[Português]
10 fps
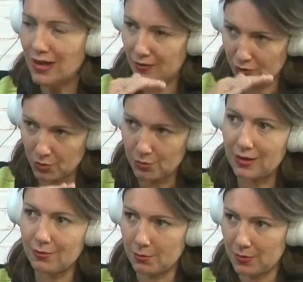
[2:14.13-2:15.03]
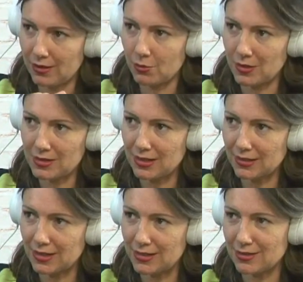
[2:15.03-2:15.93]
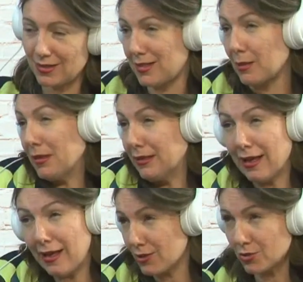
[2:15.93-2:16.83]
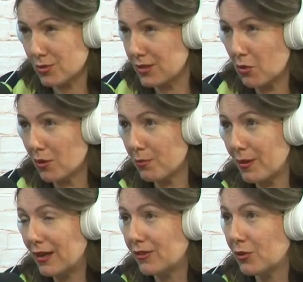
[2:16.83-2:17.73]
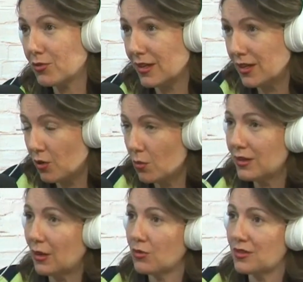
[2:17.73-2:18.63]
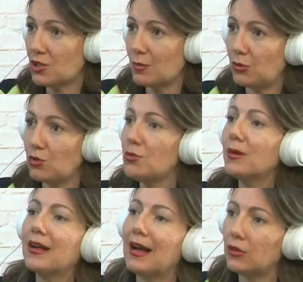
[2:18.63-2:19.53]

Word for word: foi uma, uma, uma certa estabilidade, não sei qual a palavra que usaria. Como que está o sentimento de mercado